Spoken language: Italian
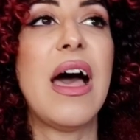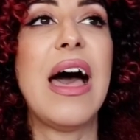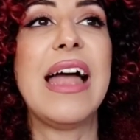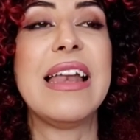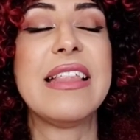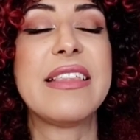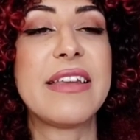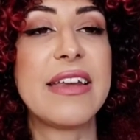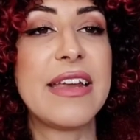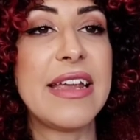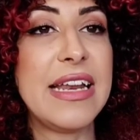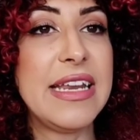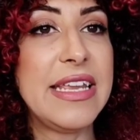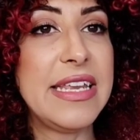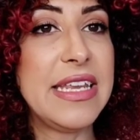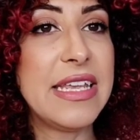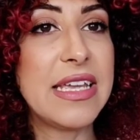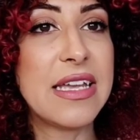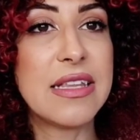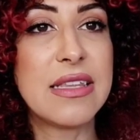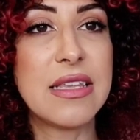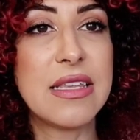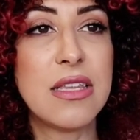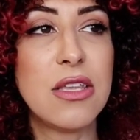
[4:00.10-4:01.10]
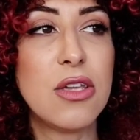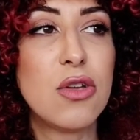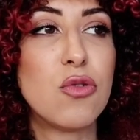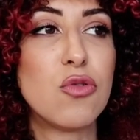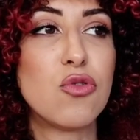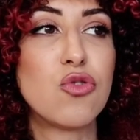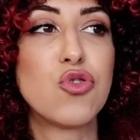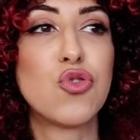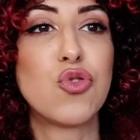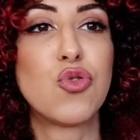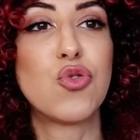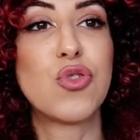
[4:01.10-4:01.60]
altre cliniche ti dicono
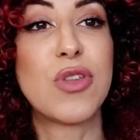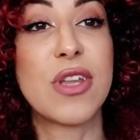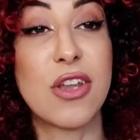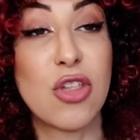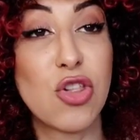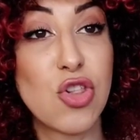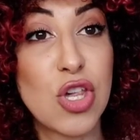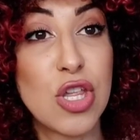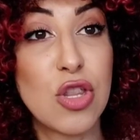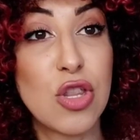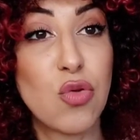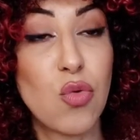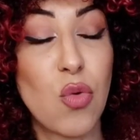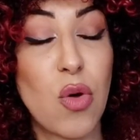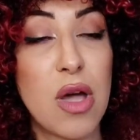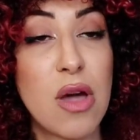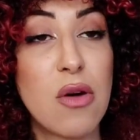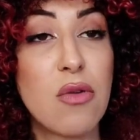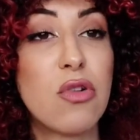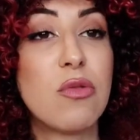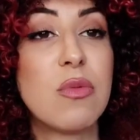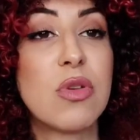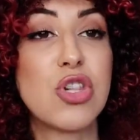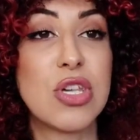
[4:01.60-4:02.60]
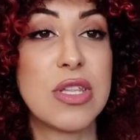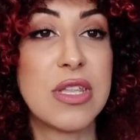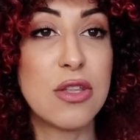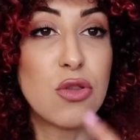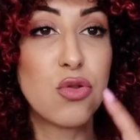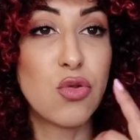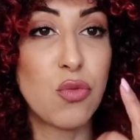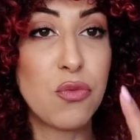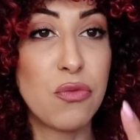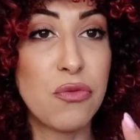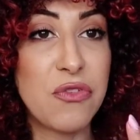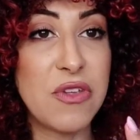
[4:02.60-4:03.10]
sono 300 euro ma c'è
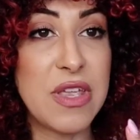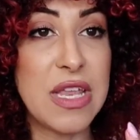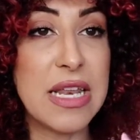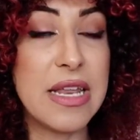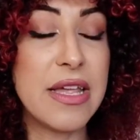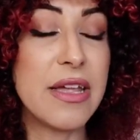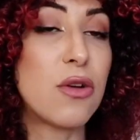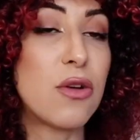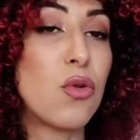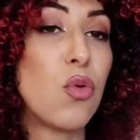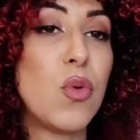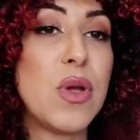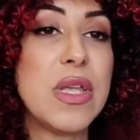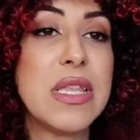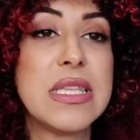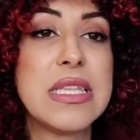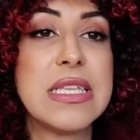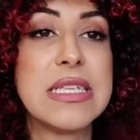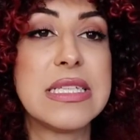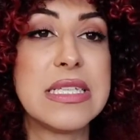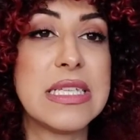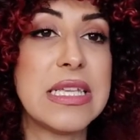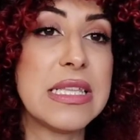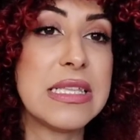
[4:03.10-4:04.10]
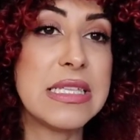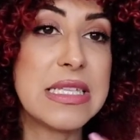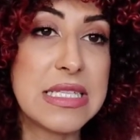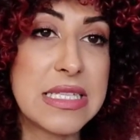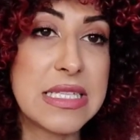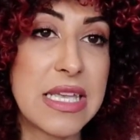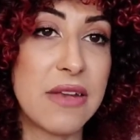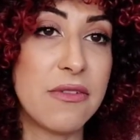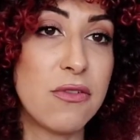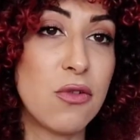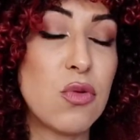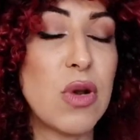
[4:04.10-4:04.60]
dentro un filler, quindi se ti
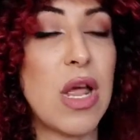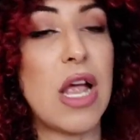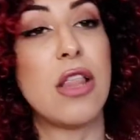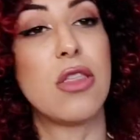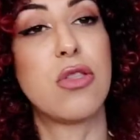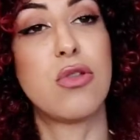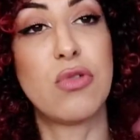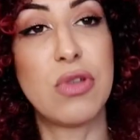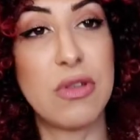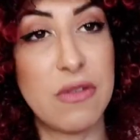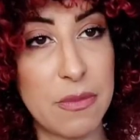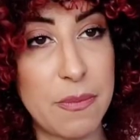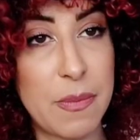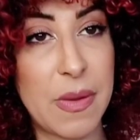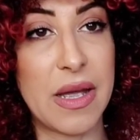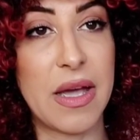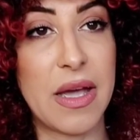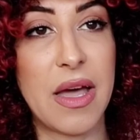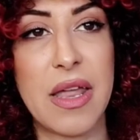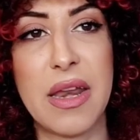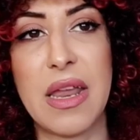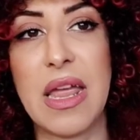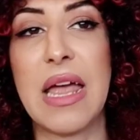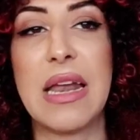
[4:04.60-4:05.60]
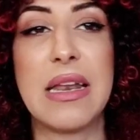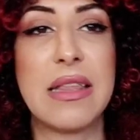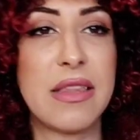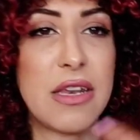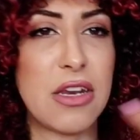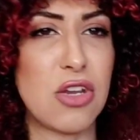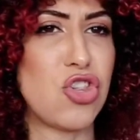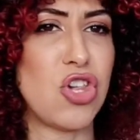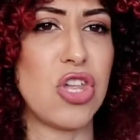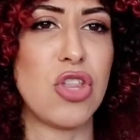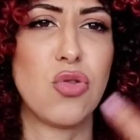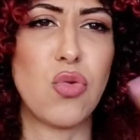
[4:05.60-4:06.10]
serve un altro devi deve pagare
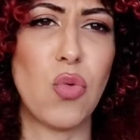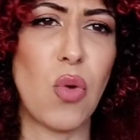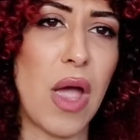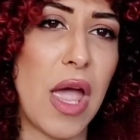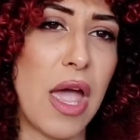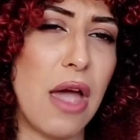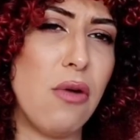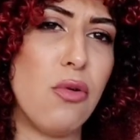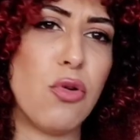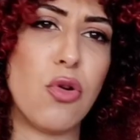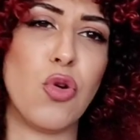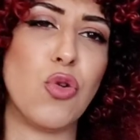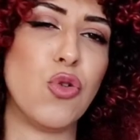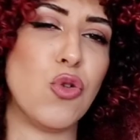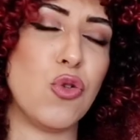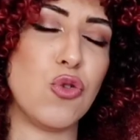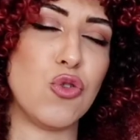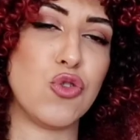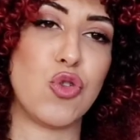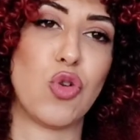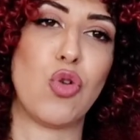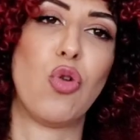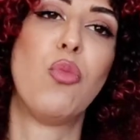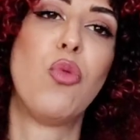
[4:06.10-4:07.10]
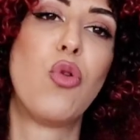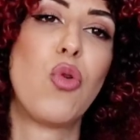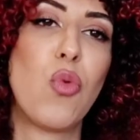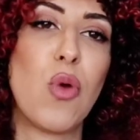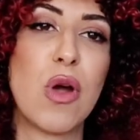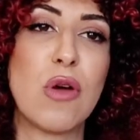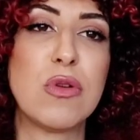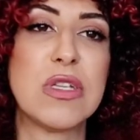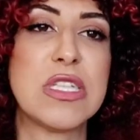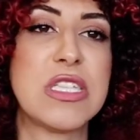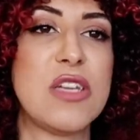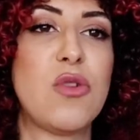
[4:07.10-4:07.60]
altre 100 euro, non so, comunque
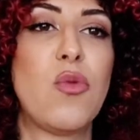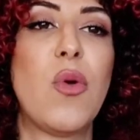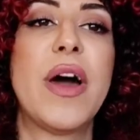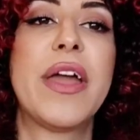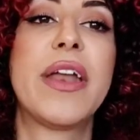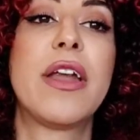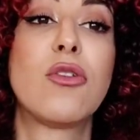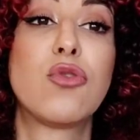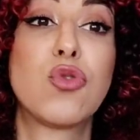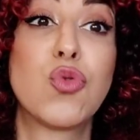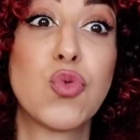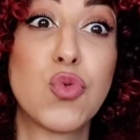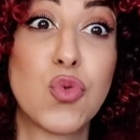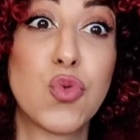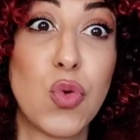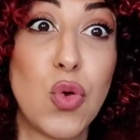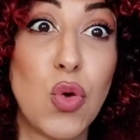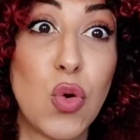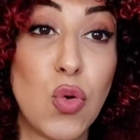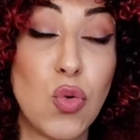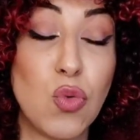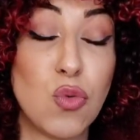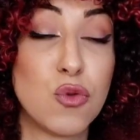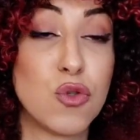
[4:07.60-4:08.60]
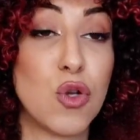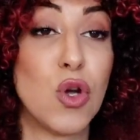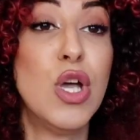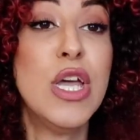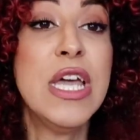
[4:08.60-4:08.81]
questi qua erano tutto incluso,